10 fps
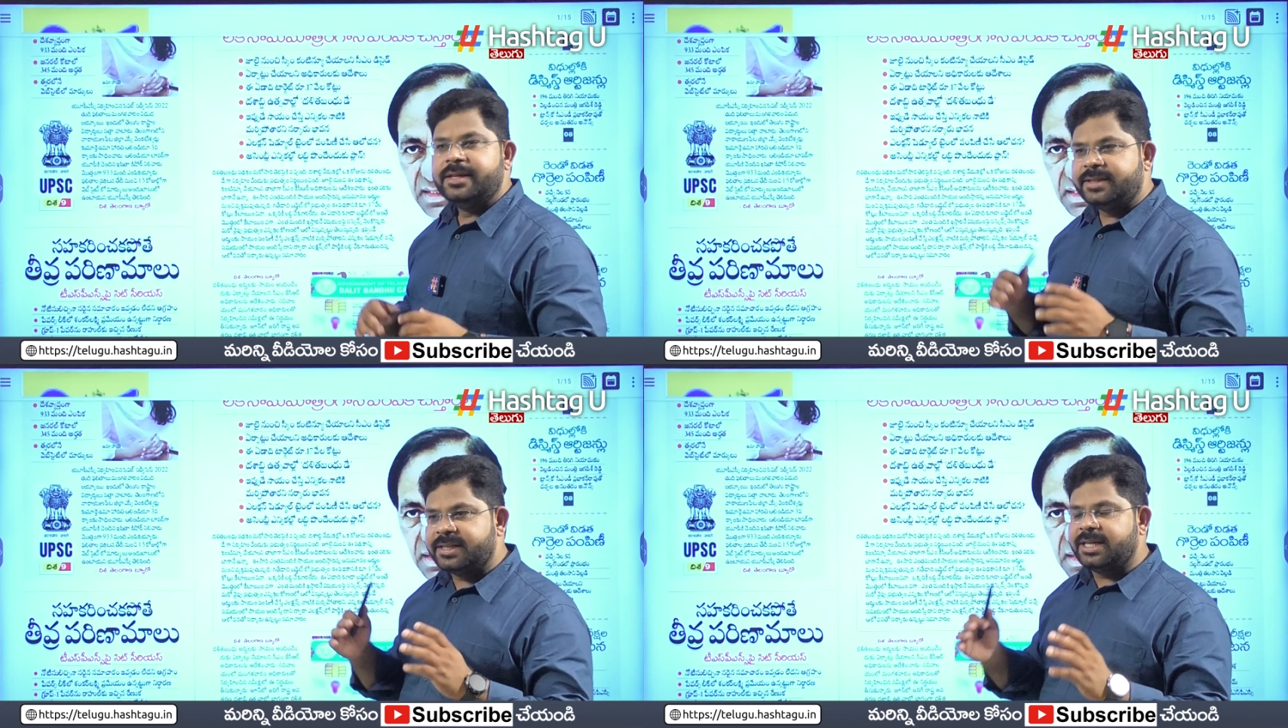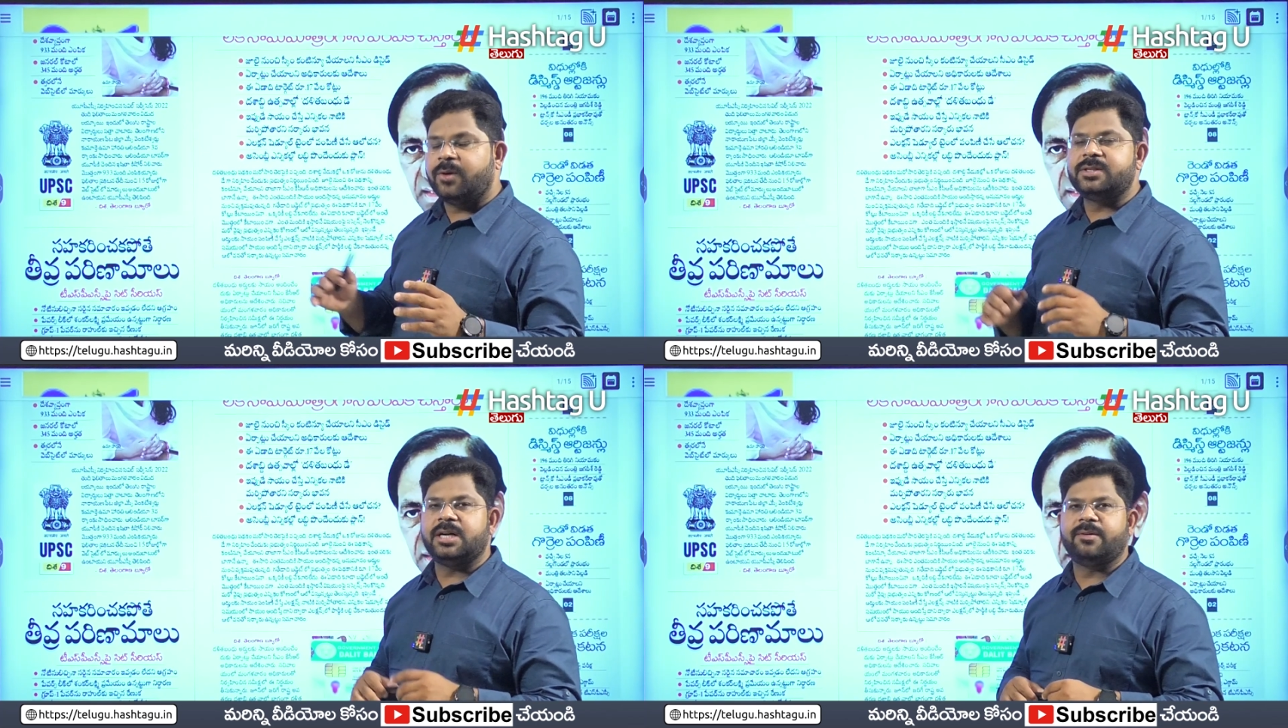చర్చకు
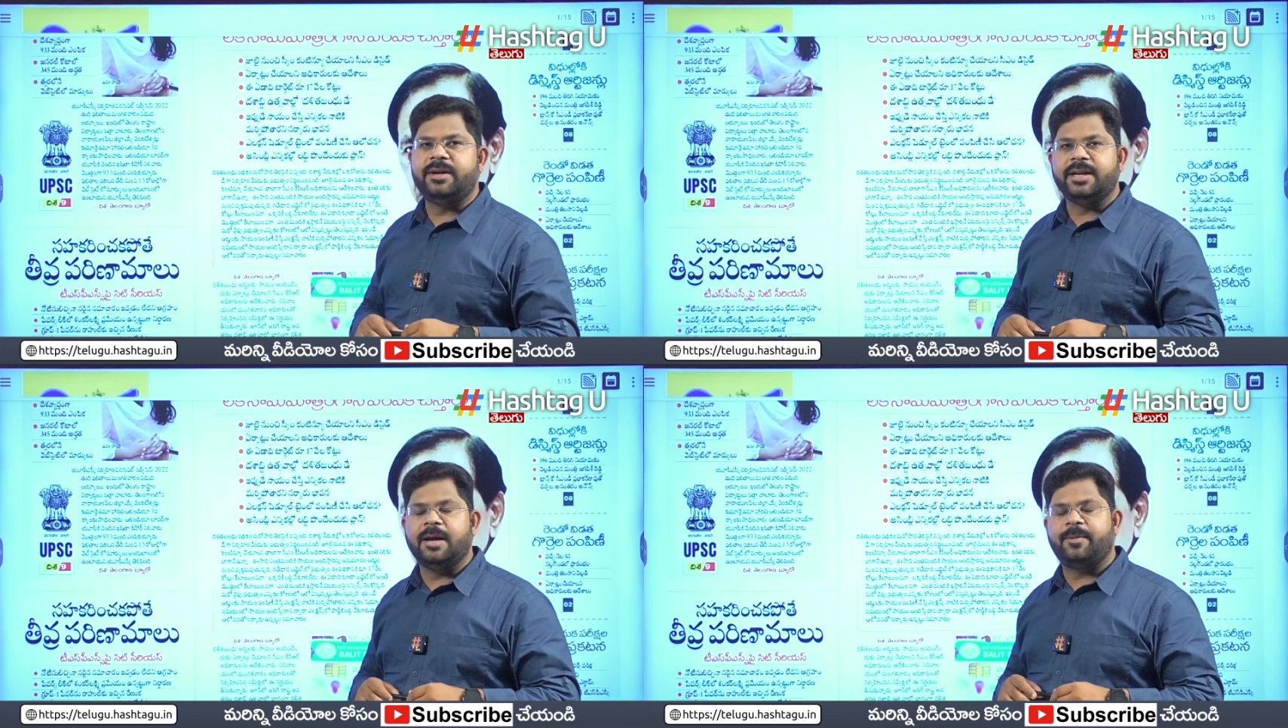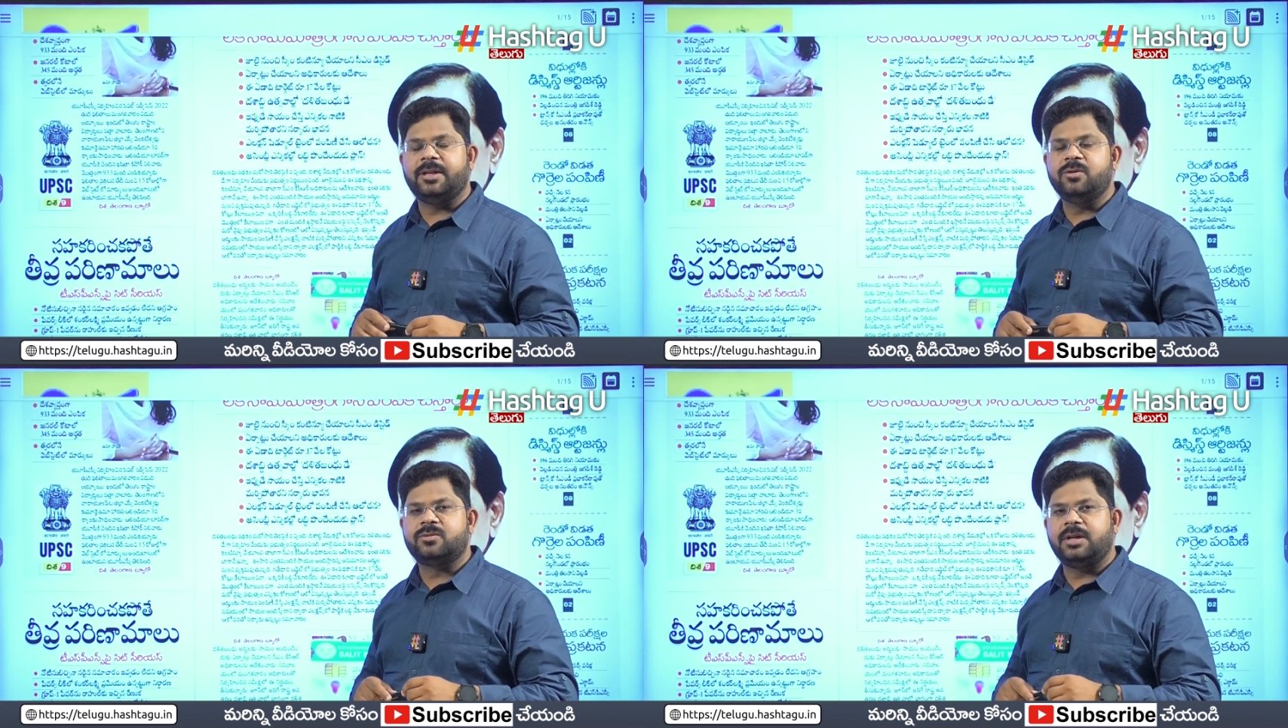వచ్చినటువంటి
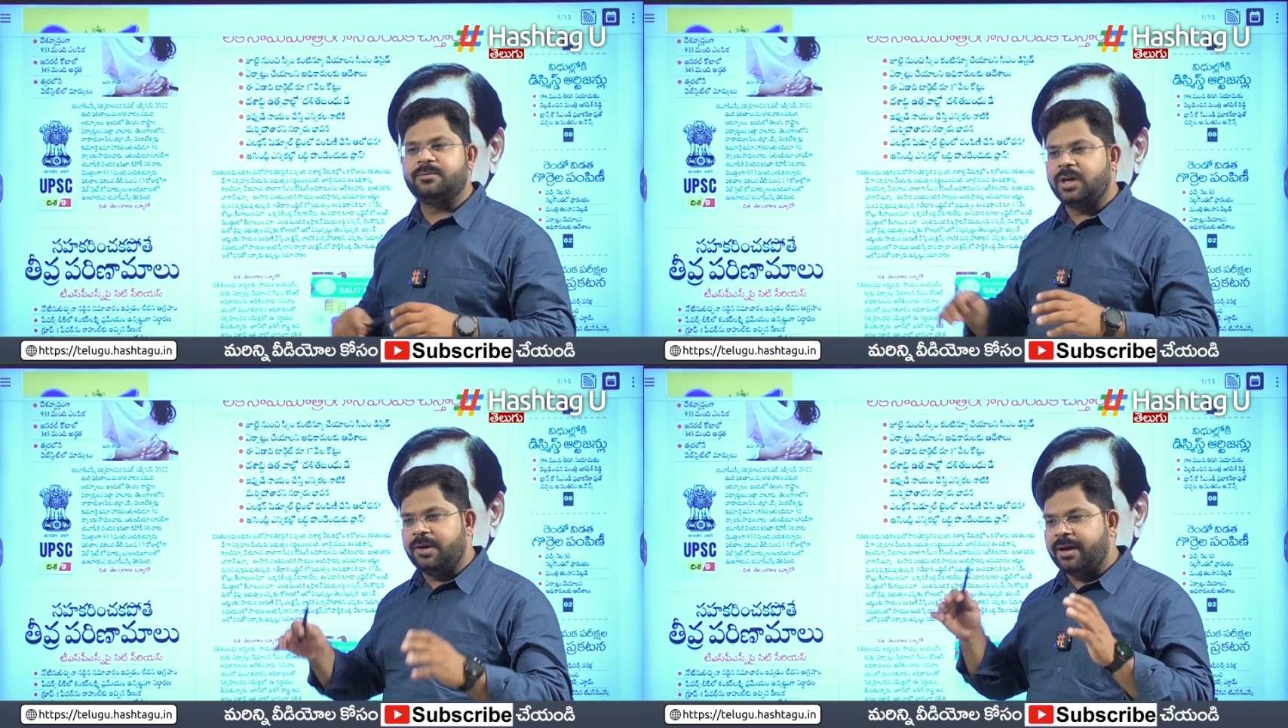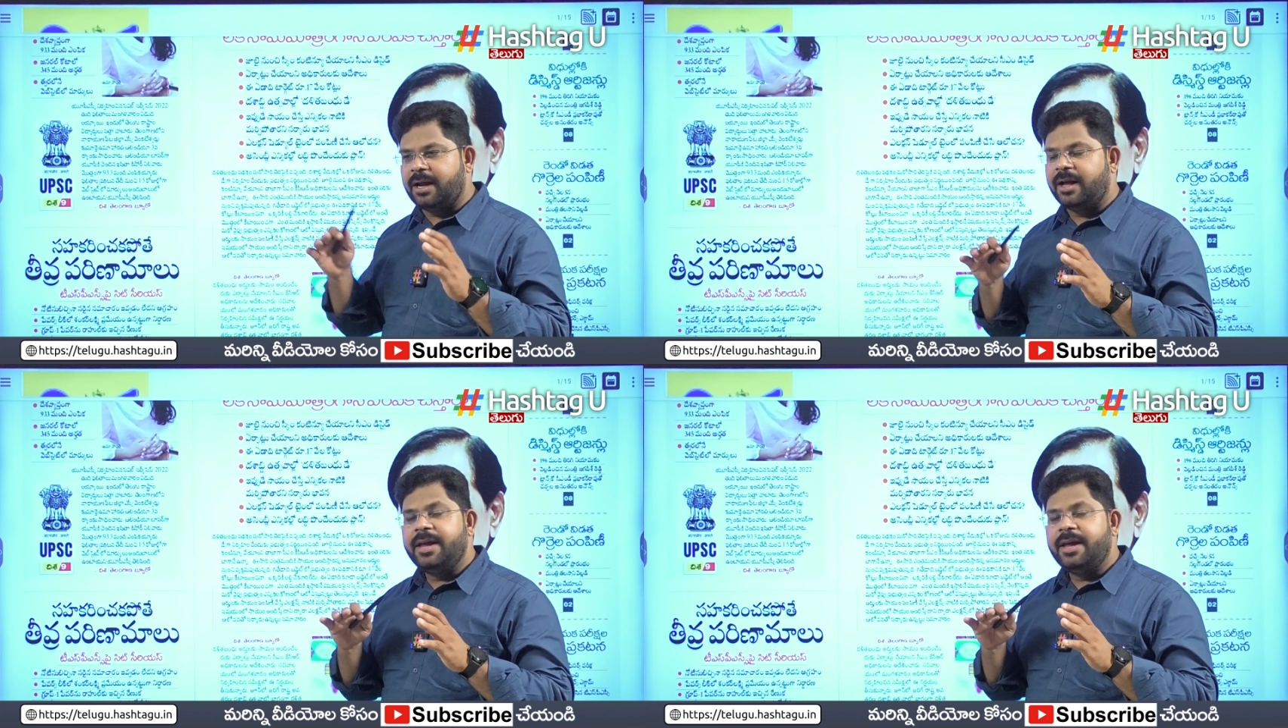నేపథ్యం చూస్తున్నాం సో ఇవాళ